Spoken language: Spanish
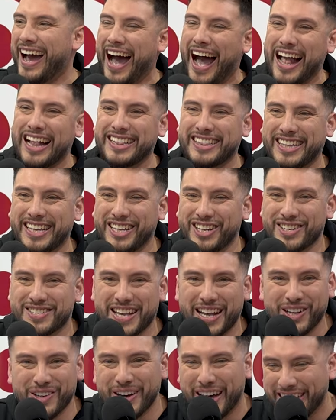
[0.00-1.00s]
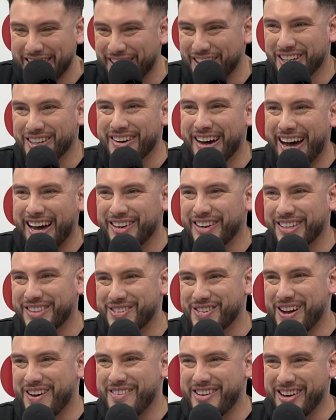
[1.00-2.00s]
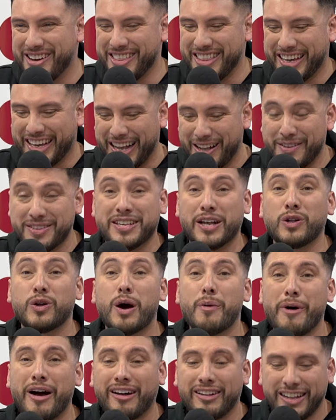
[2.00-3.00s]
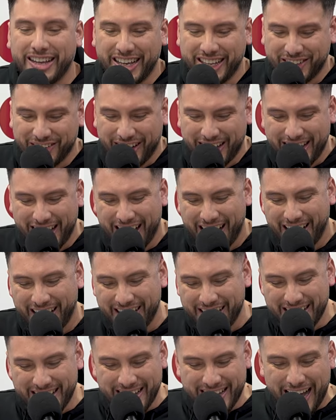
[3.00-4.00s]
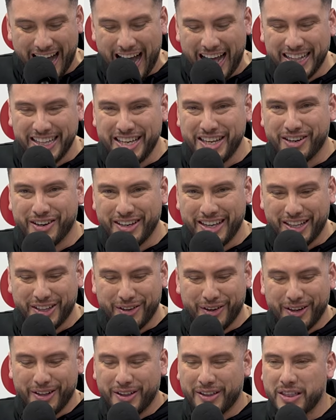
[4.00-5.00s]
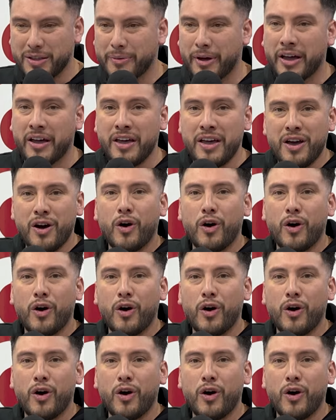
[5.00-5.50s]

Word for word: Al tiro saludando a nuestros amigos de a Pablito allá a Nico y a todos los demás.